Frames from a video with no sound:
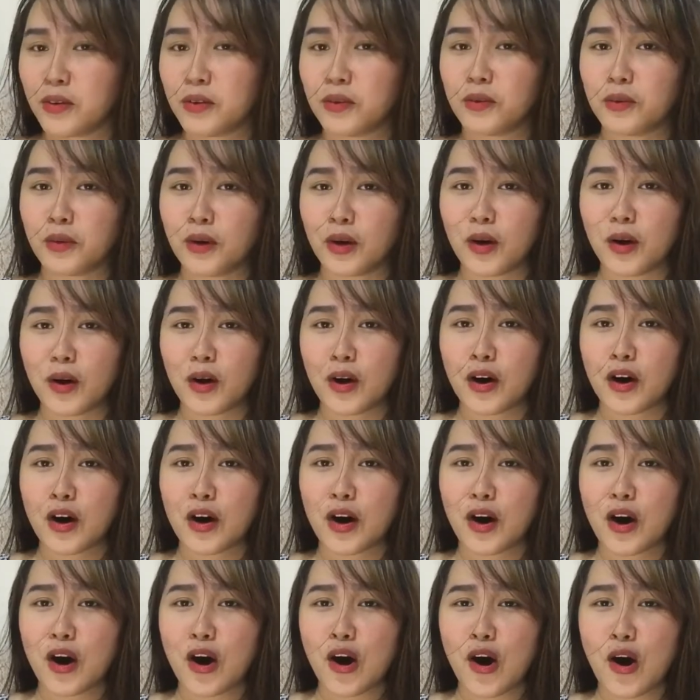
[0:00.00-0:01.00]

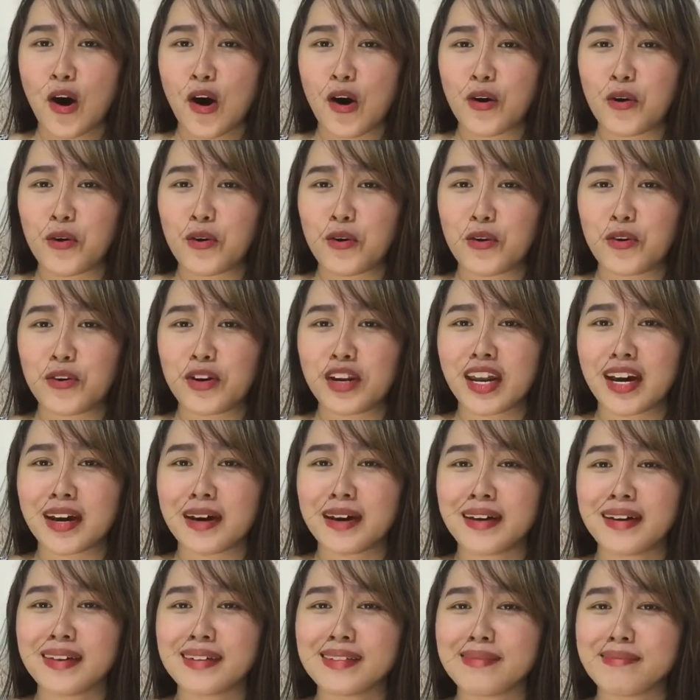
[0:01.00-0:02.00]
Wow!
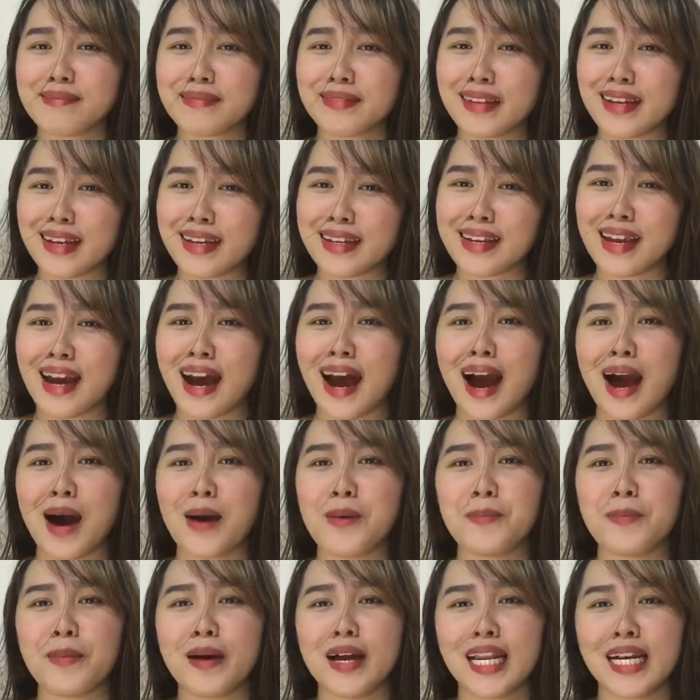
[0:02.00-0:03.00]
Unang
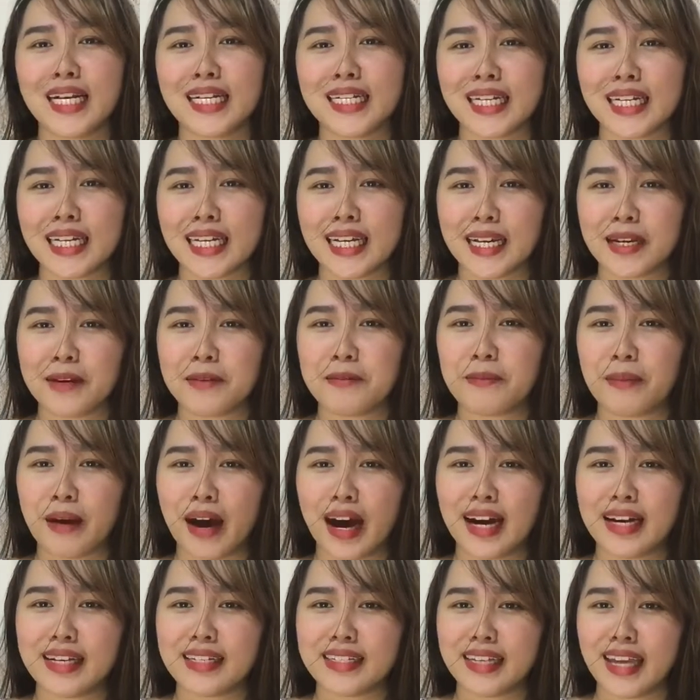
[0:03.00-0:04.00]
linyahan pa lang ni King
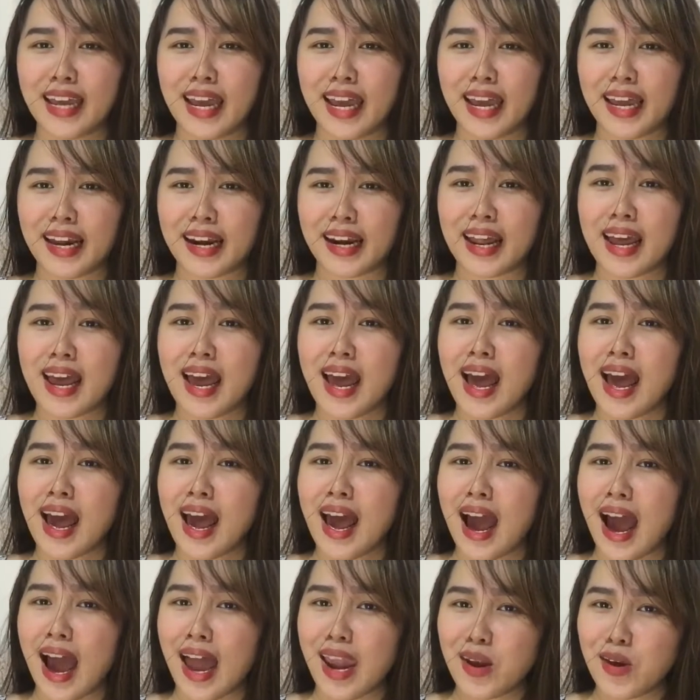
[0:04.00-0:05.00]
Badger
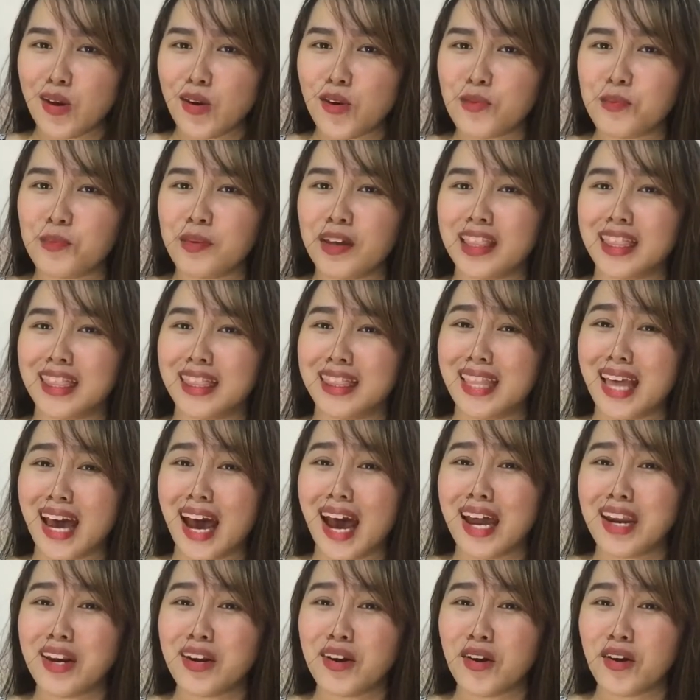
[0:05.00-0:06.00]
ang lupit
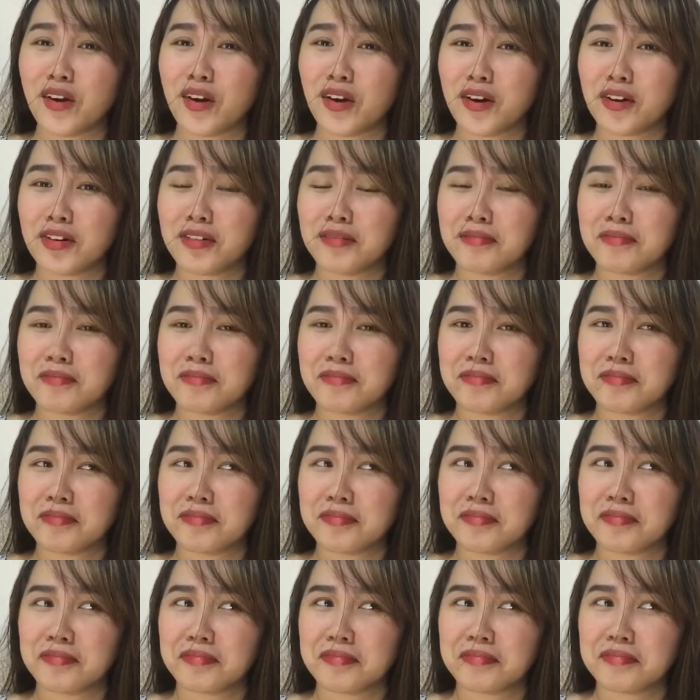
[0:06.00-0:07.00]
na, no?
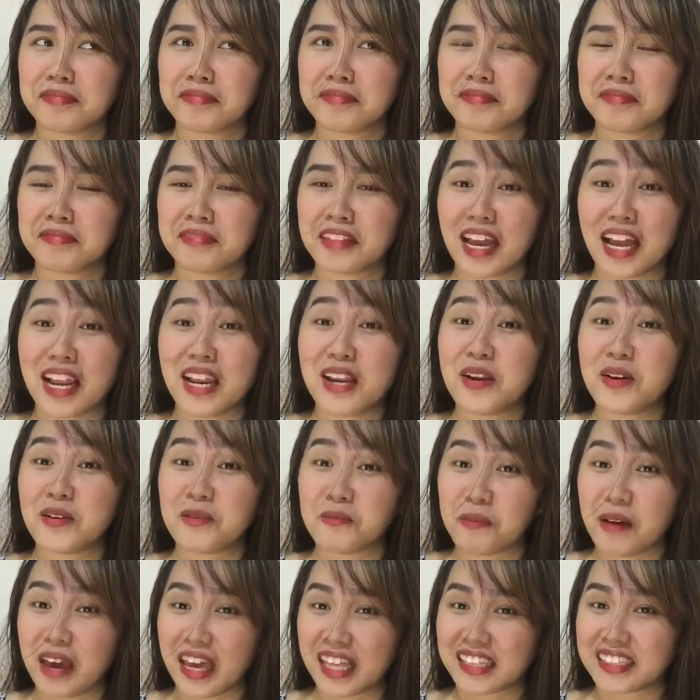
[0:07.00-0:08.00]
Ang
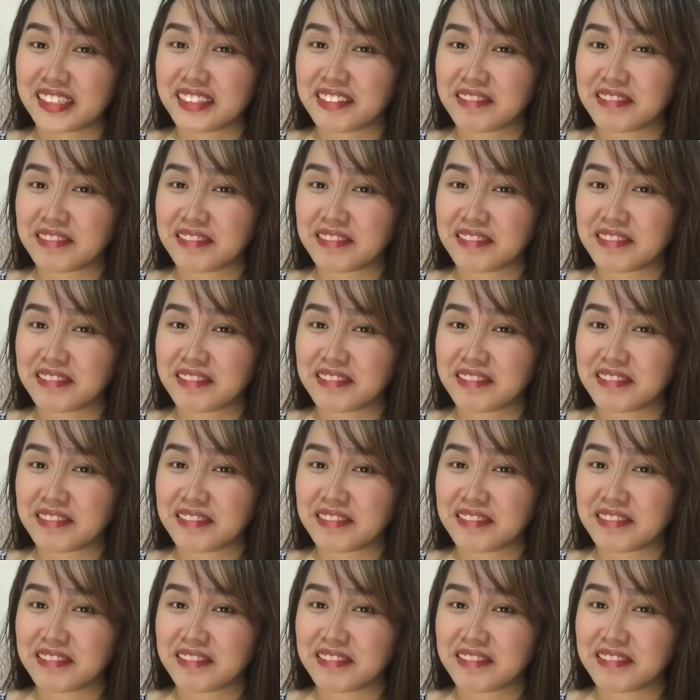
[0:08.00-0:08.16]
lupit.